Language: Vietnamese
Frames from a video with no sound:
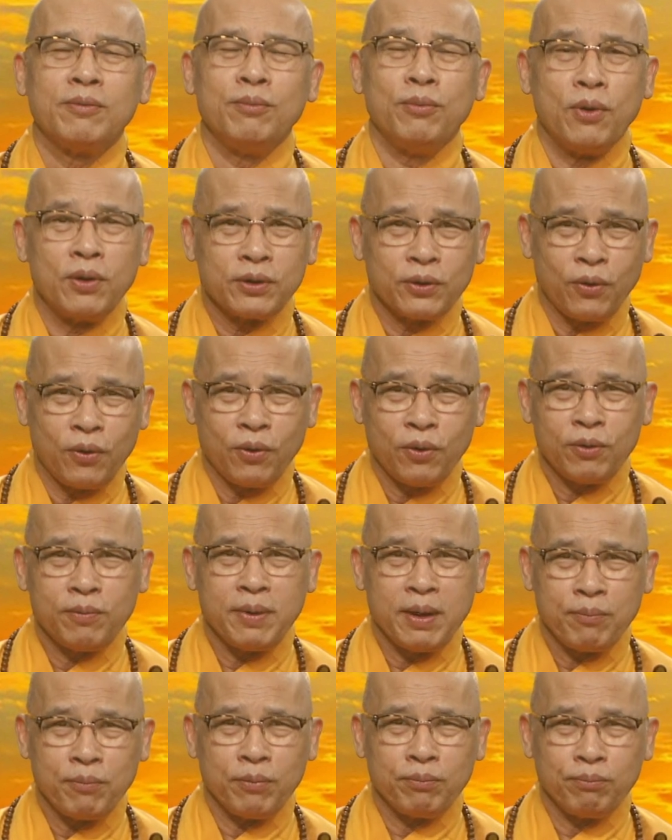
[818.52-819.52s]
món đồ
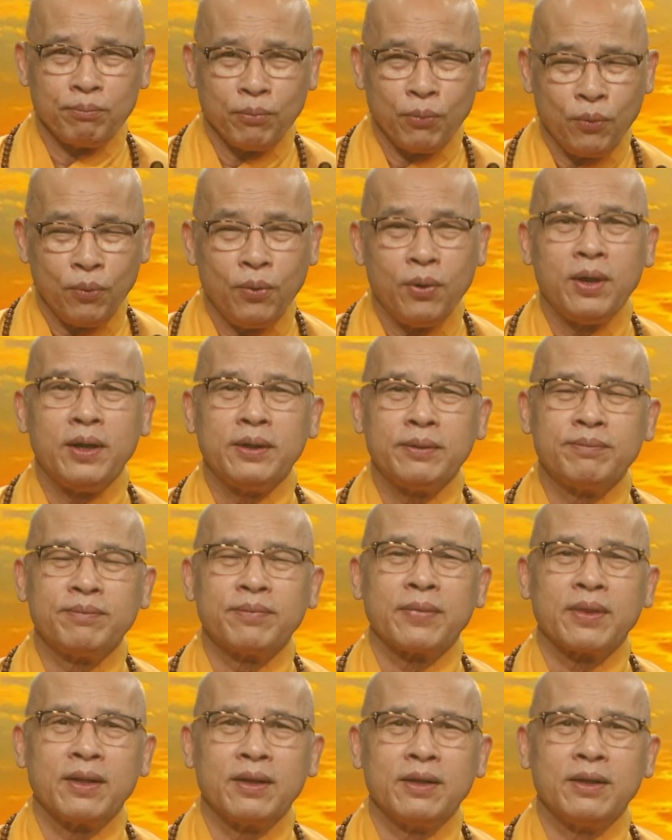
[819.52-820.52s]
mà mình mua
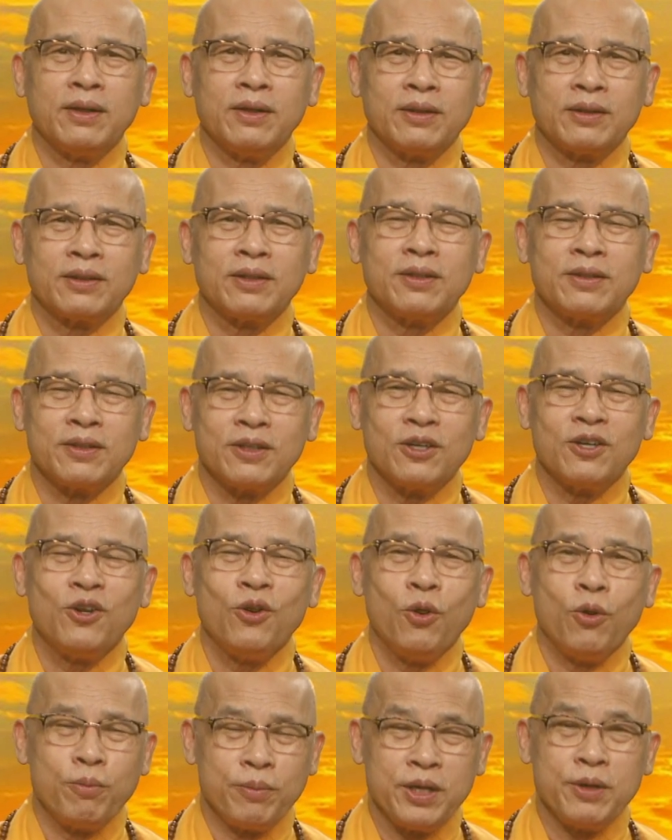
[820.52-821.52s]
ờ, từ
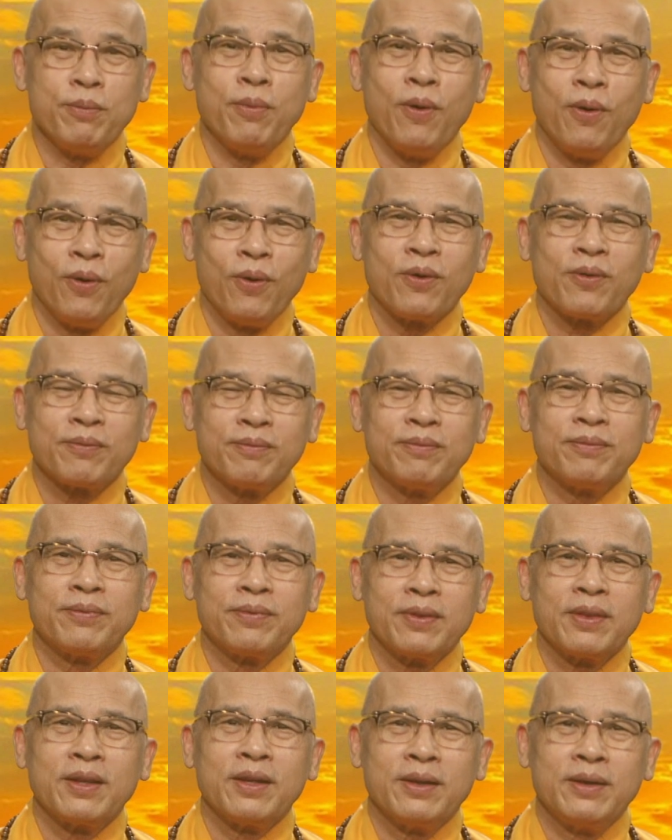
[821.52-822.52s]
Home Depot
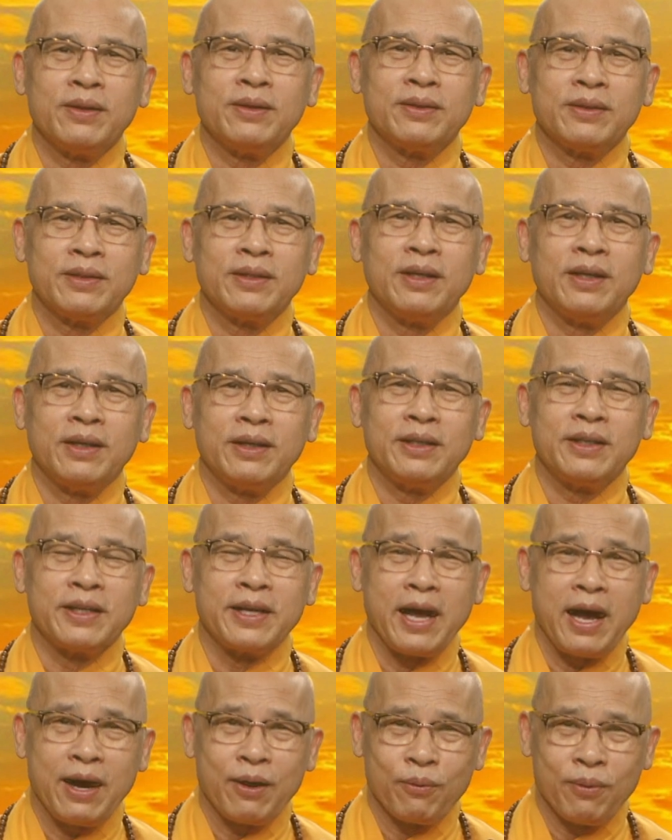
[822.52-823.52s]
anh đi
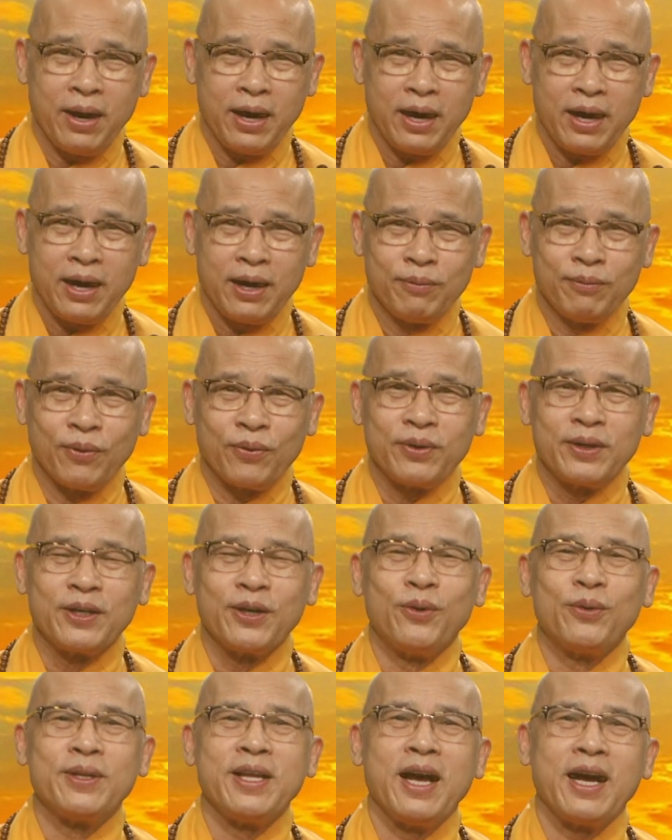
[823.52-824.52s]
ngang qua một cái
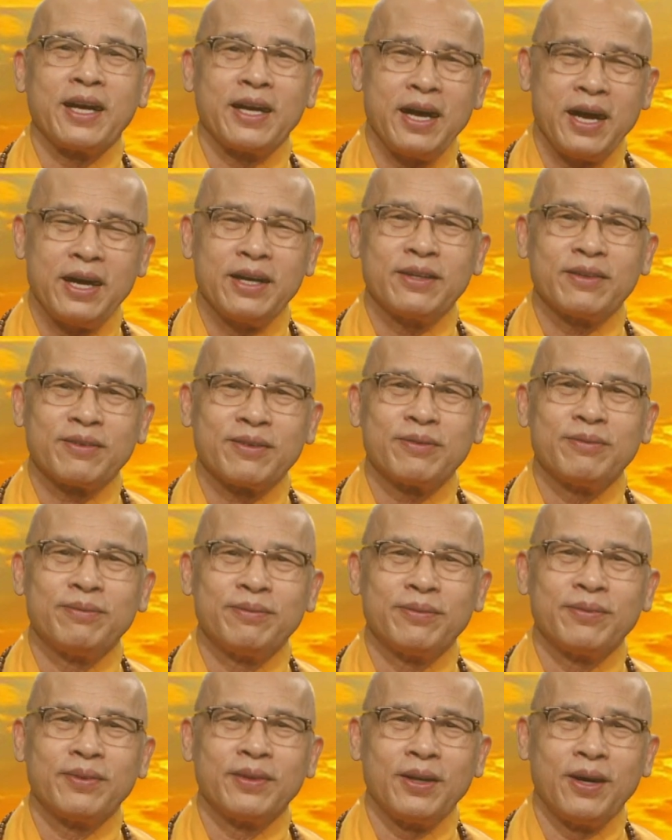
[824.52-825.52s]
ngôi nhà khác
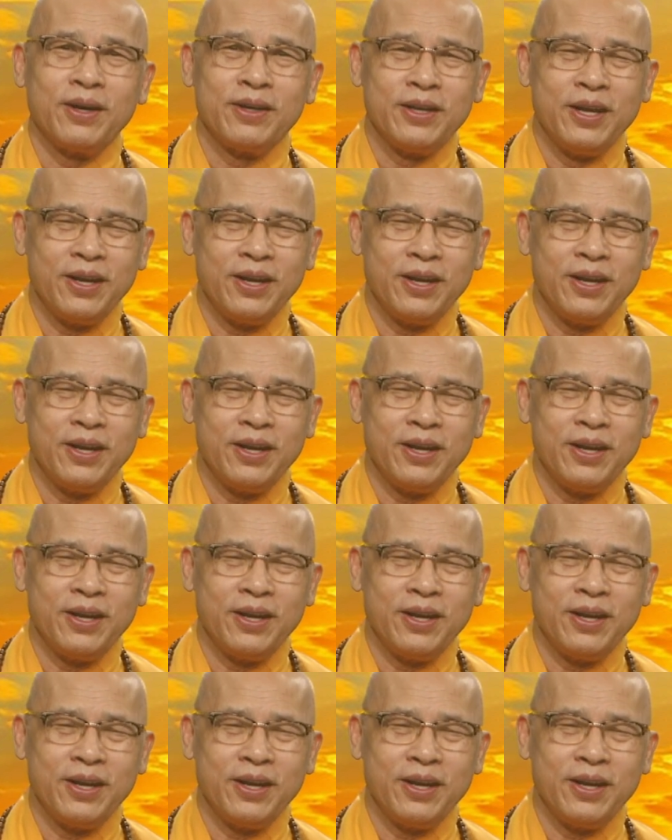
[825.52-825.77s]
thấy